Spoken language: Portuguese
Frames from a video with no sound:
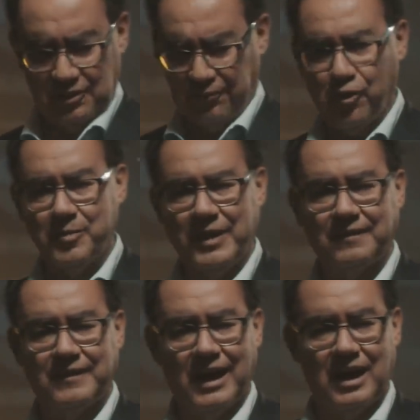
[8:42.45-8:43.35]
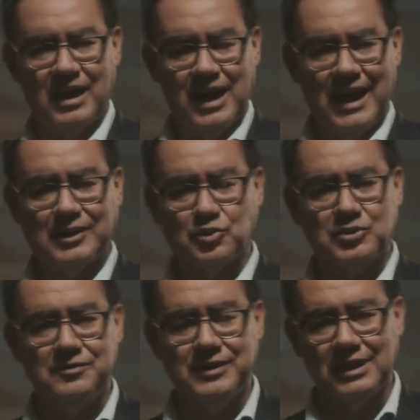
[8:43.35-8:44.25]
e fomentar
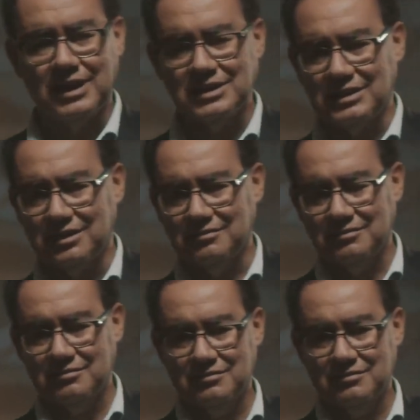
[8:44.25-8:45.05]
atos de vingança.